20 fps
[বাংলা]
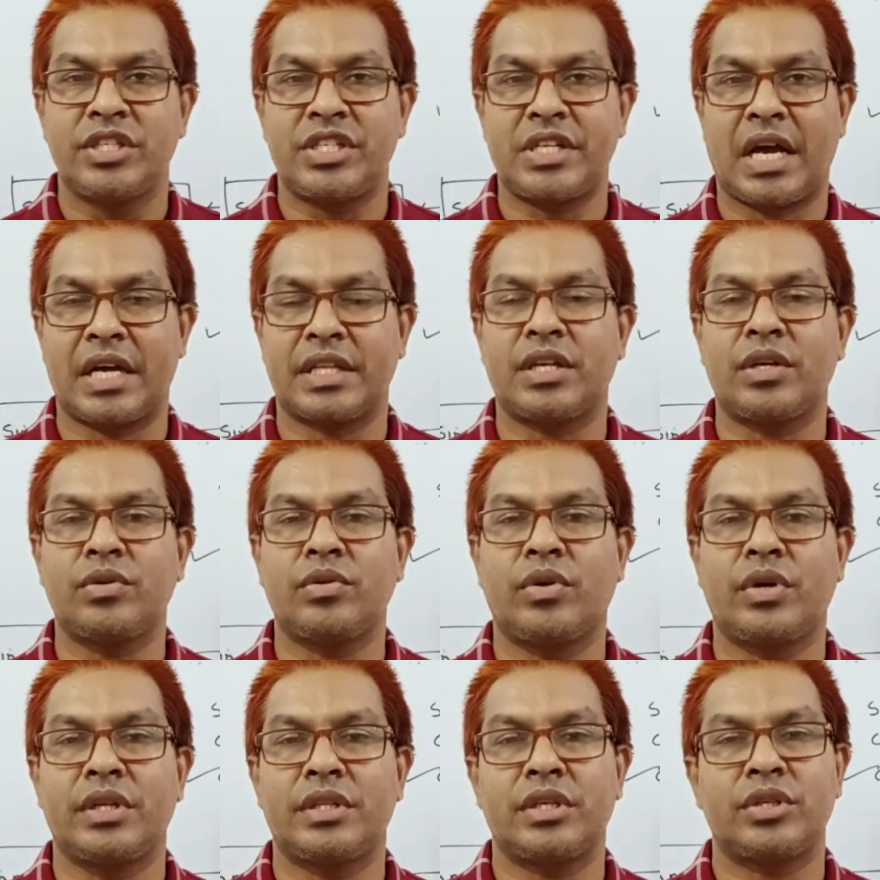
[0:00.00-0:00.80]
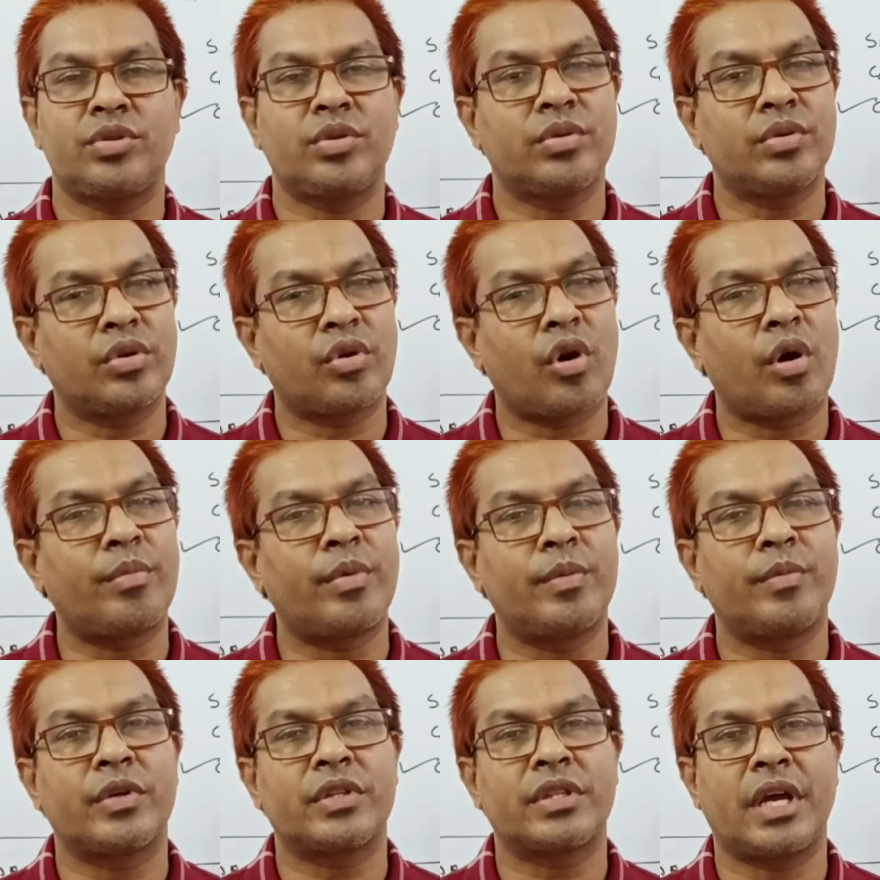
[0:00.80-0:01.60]
সাধারণ গণিতে শুধু
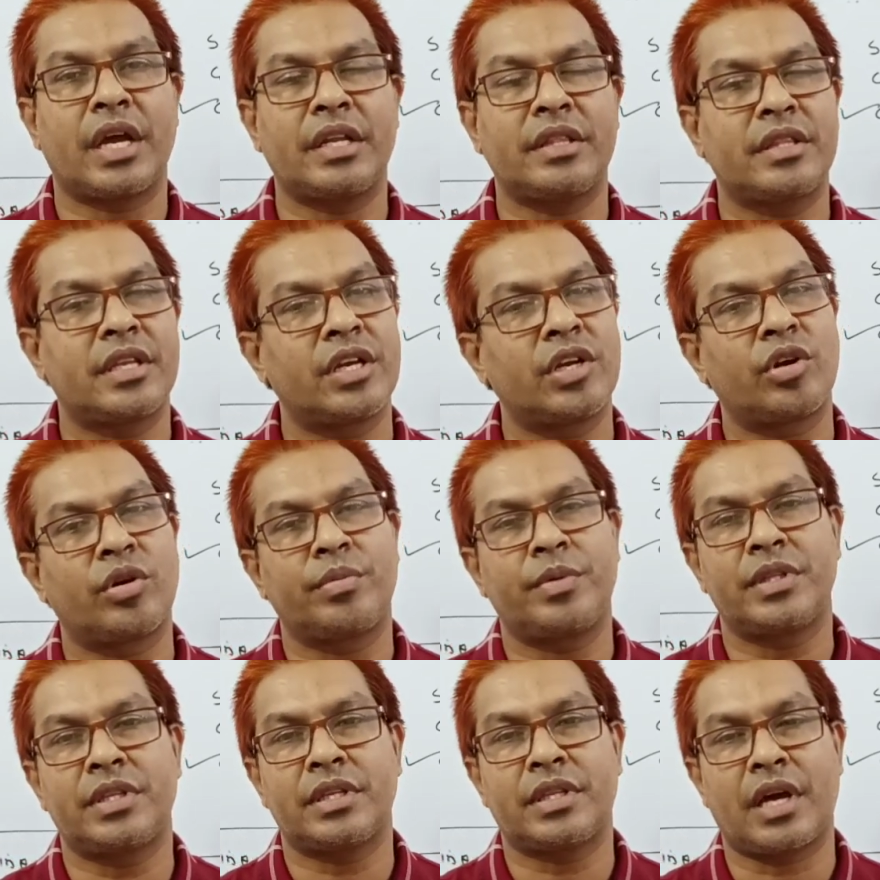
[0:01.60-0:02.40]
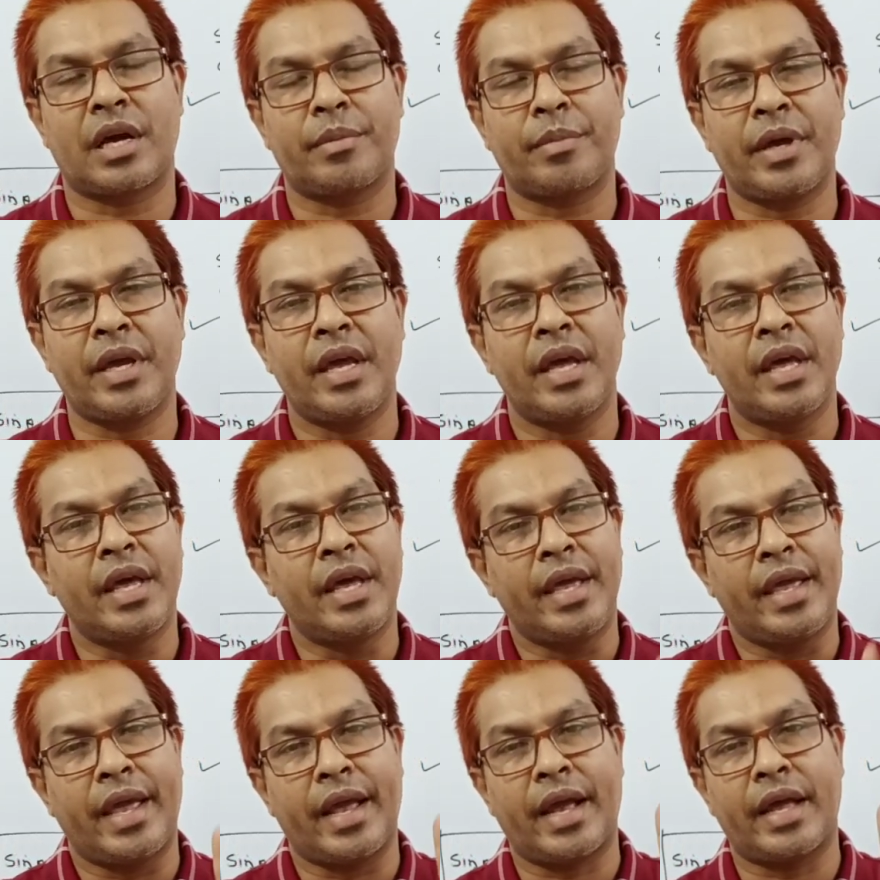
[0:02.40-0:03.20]
নবম অধ্যায়ের ত্রিকোণমিতি থাকবে
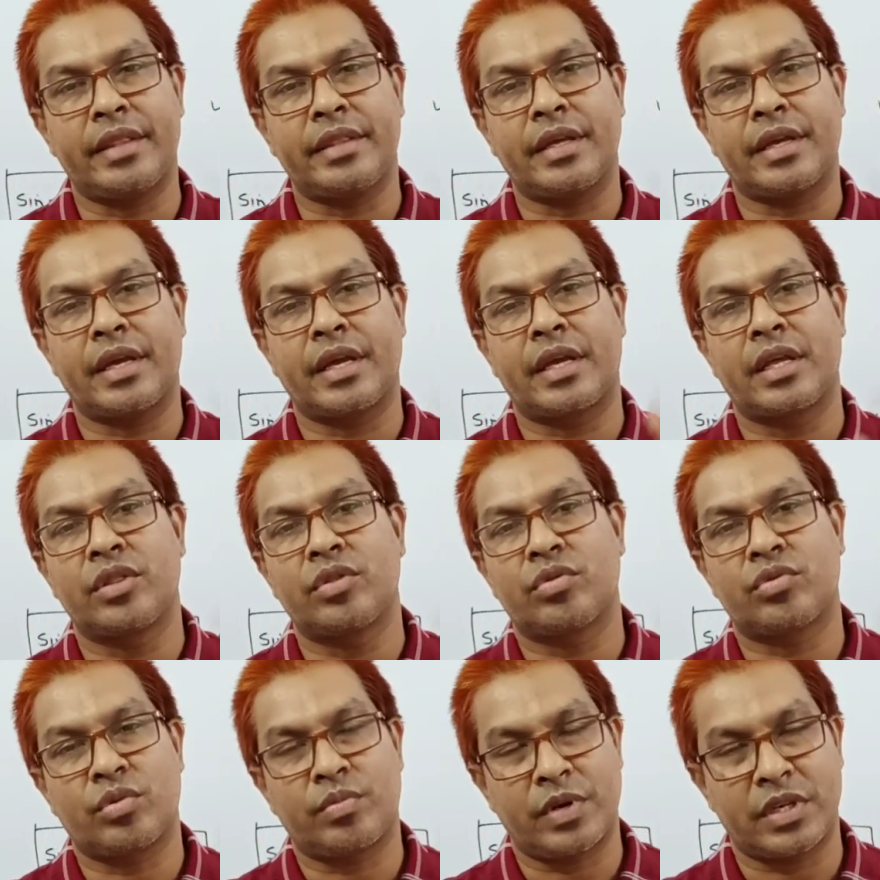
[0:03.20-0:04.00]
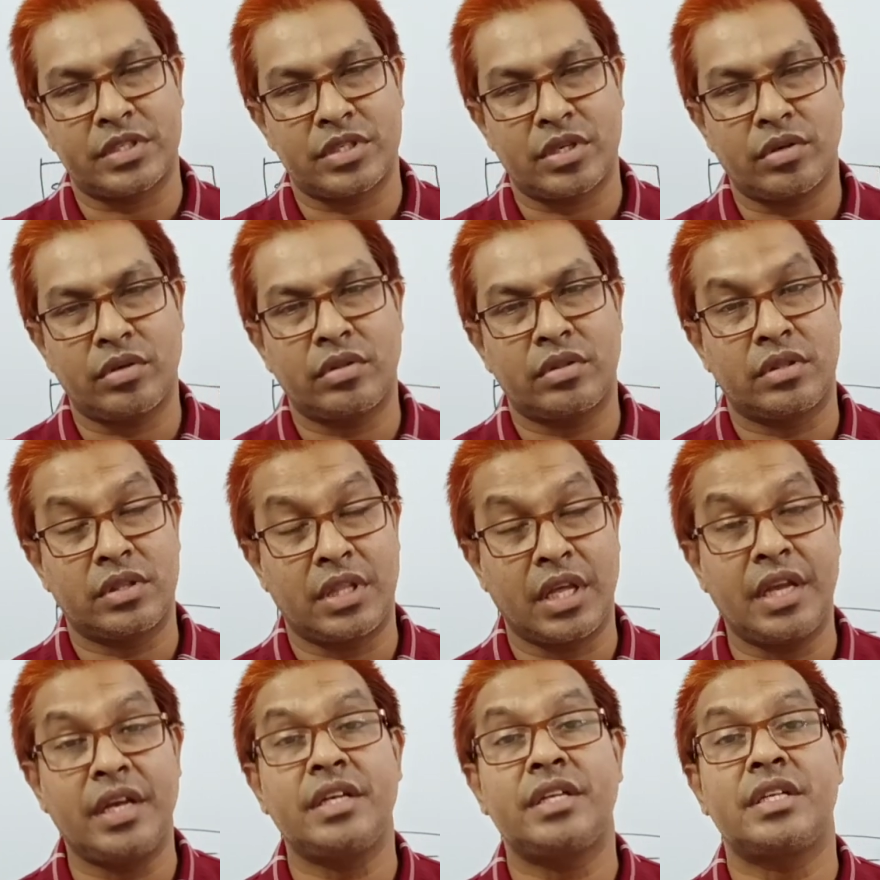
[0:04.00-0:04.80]
এখান থেকে কিন্তু তোমরা জানো
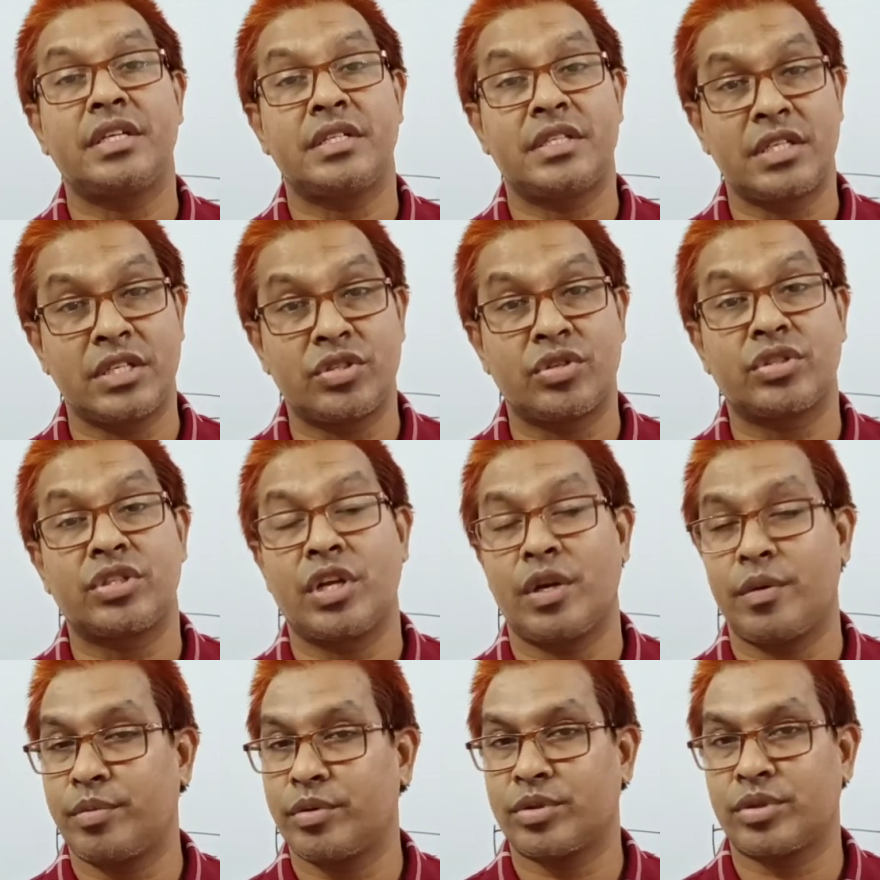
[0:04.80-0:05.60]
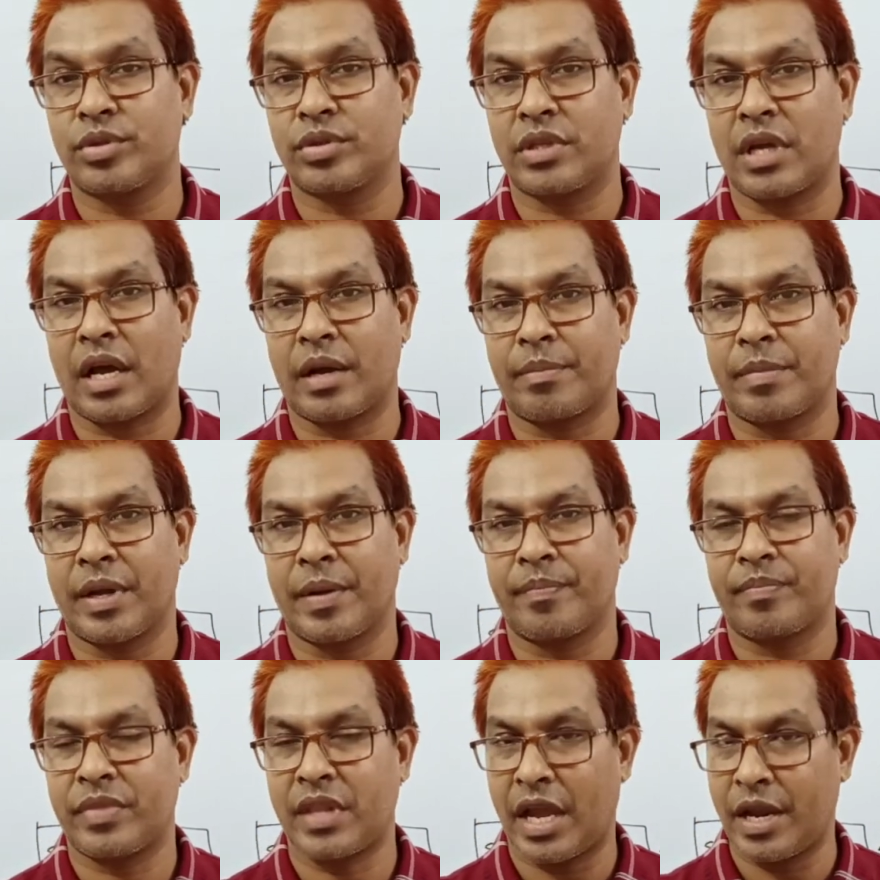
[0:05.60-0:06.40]
তিনটি সৃজনশীল প্রশ্ন থাকবে
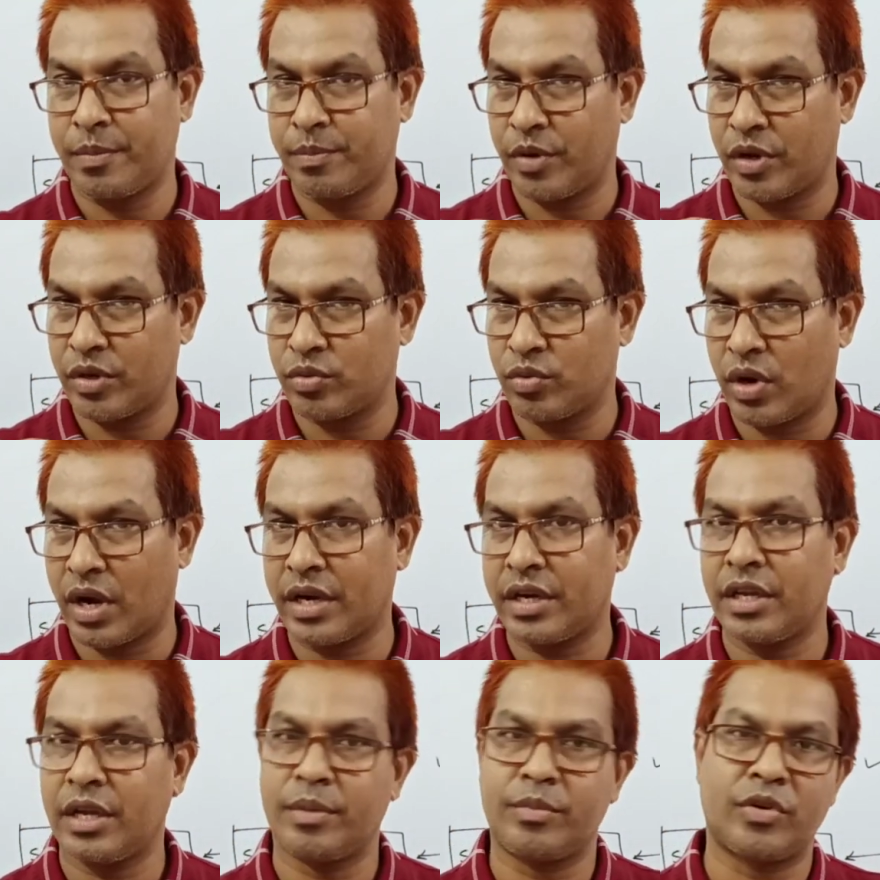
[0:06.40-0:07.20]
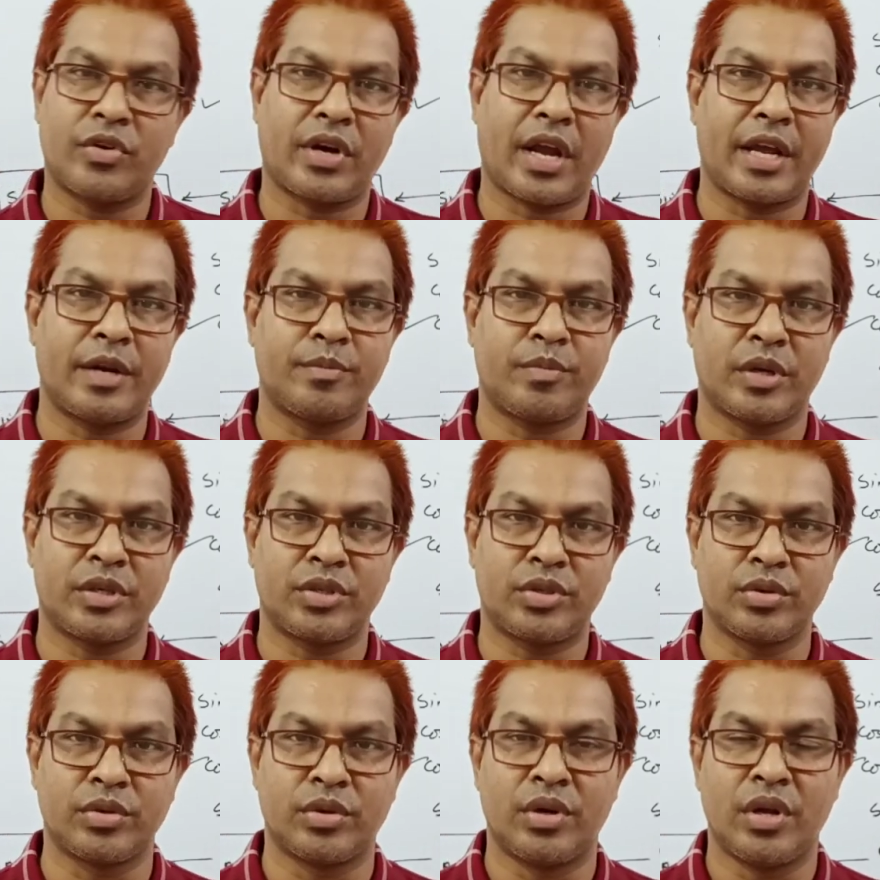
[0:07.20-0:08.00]
নাইন পয়েন্ট ওয়ান এবং নাইন পয়েন্ট টু